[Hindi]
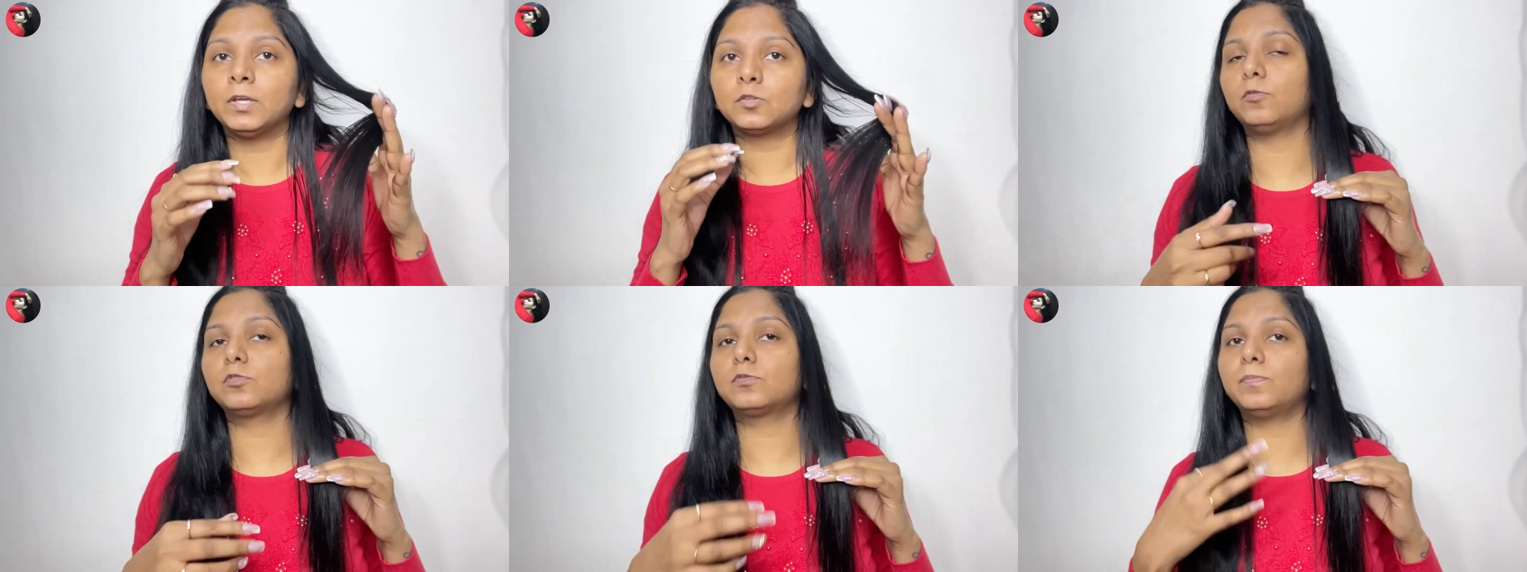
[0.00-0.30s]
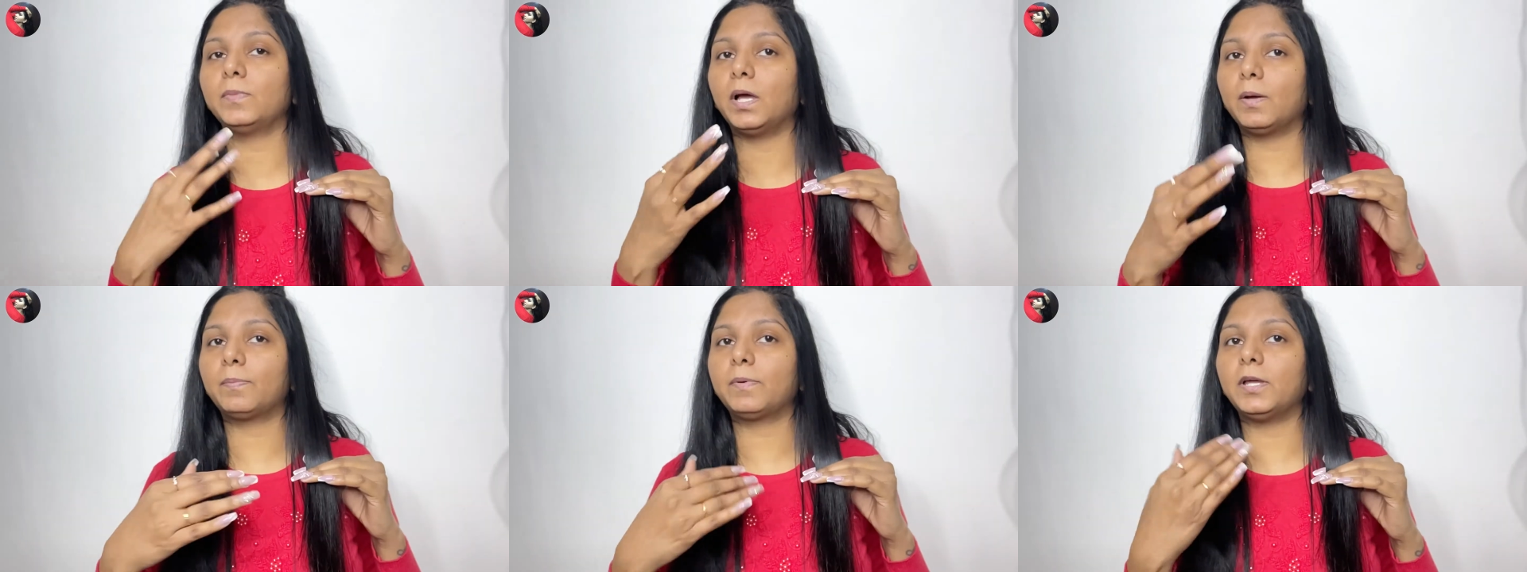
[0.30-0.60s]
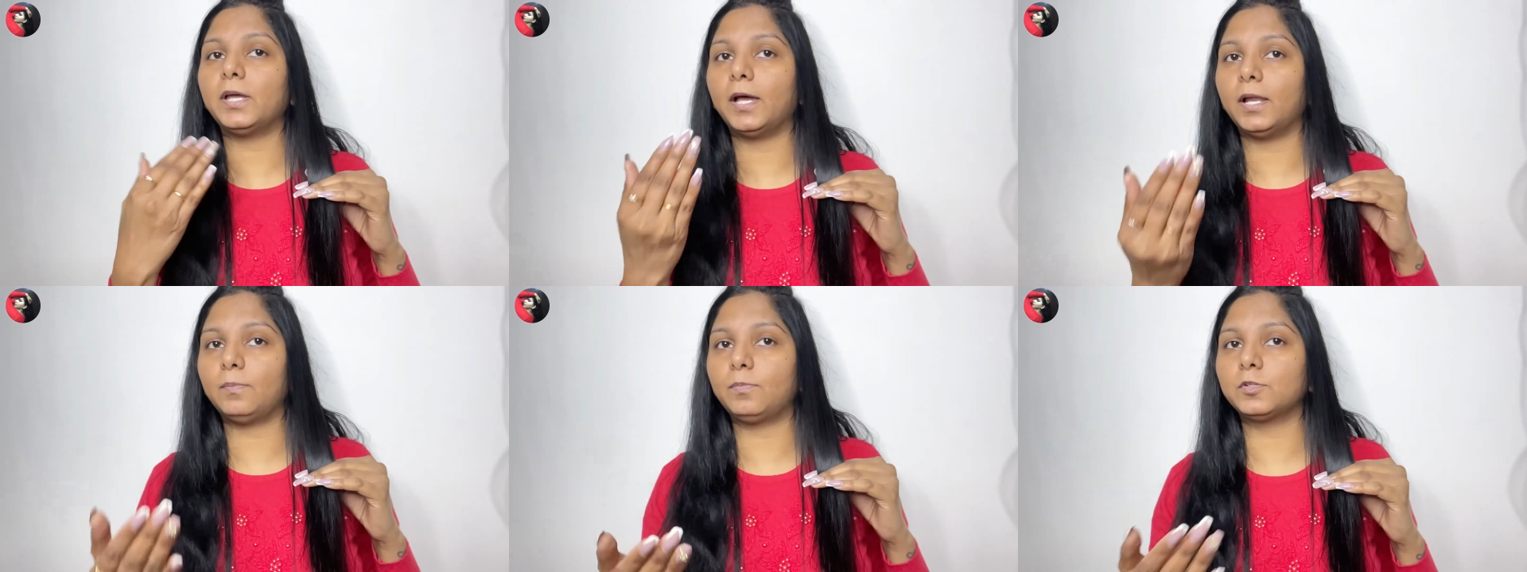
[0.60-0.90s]
उसमें आपकी
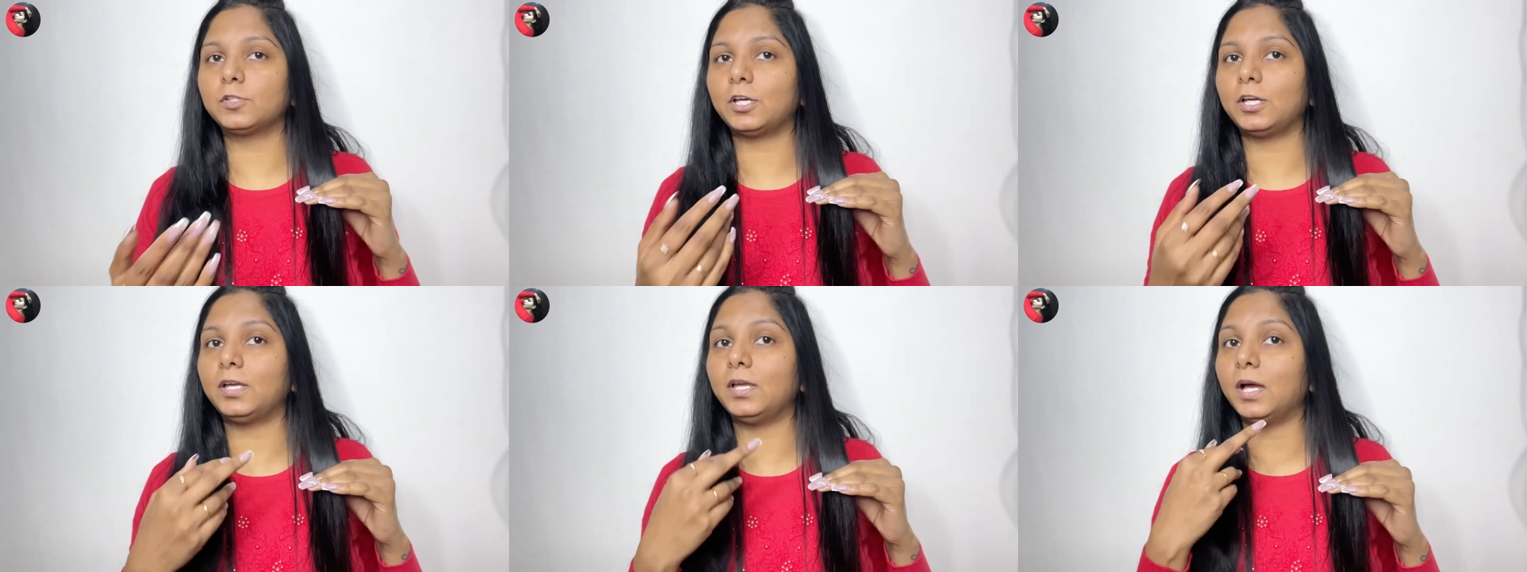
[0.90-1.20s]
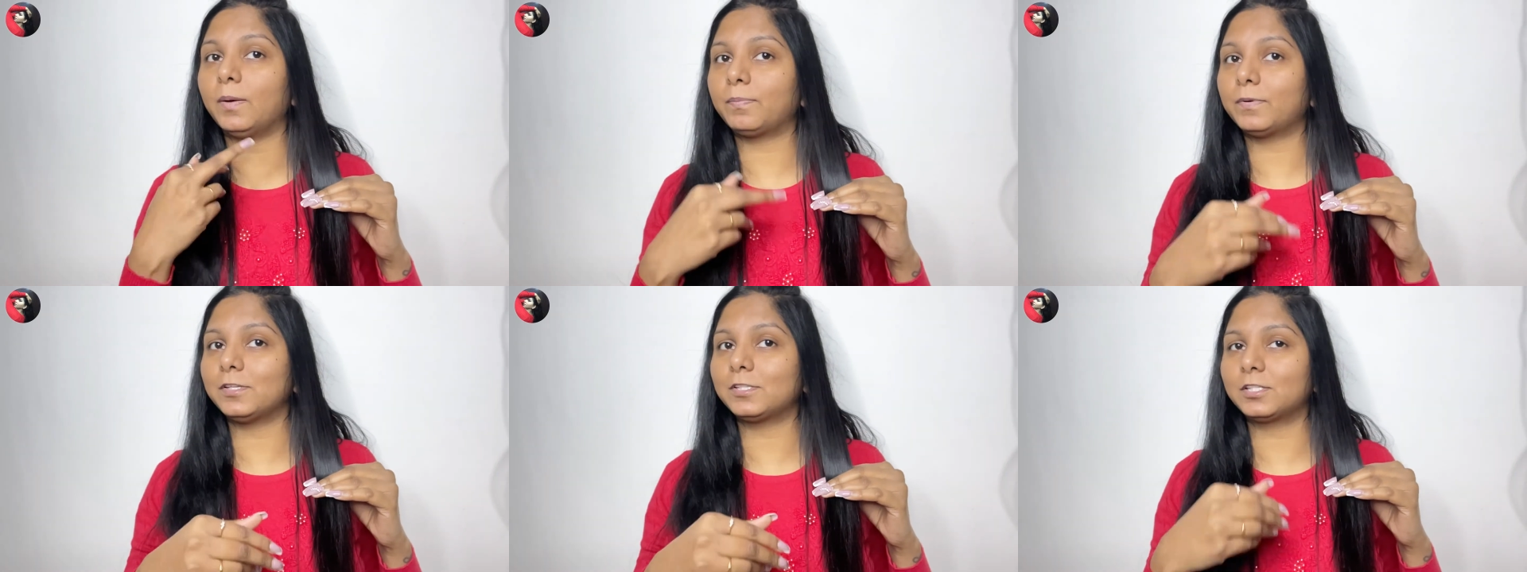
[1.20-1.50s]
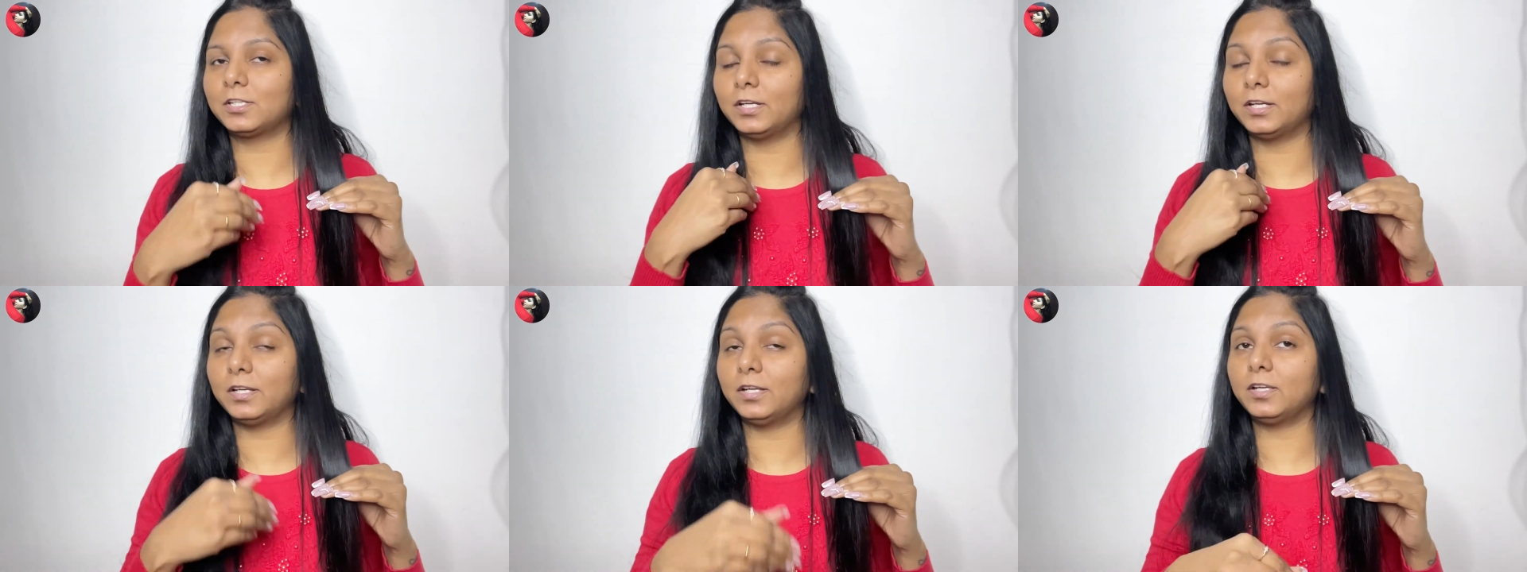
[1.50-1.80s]
हेल्प हो जाएगी आपकी
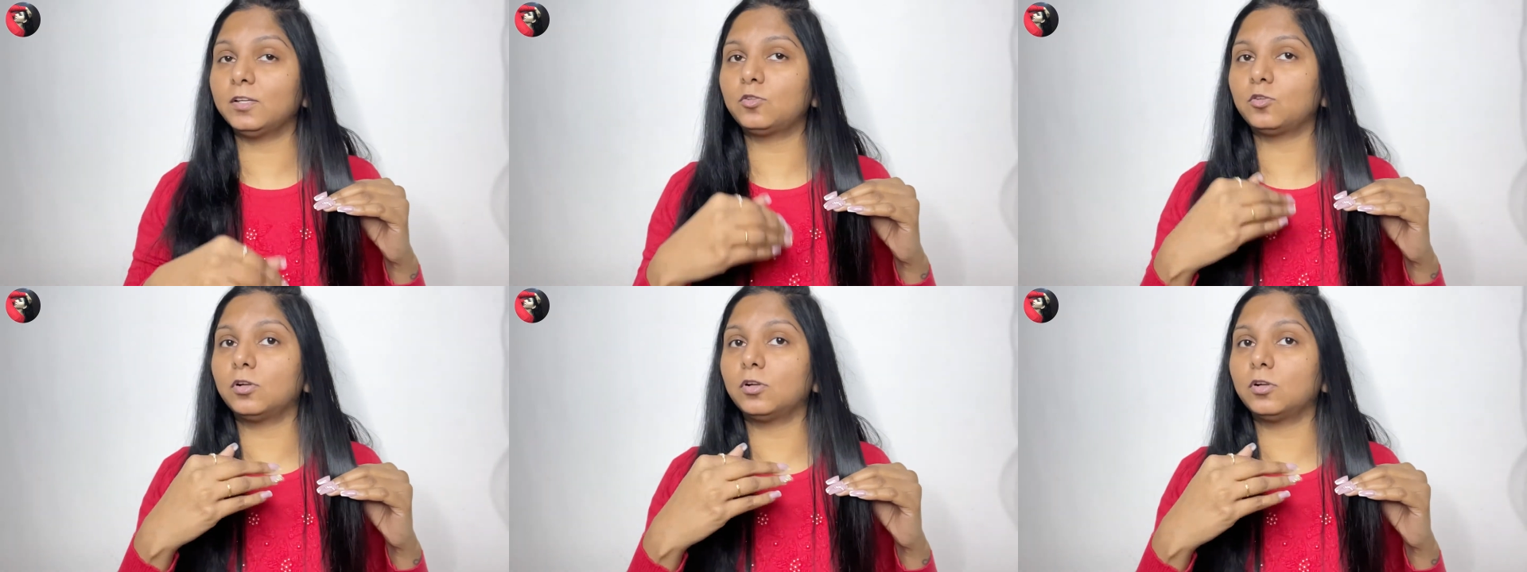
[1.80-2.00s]
स्ट्रेटनिंग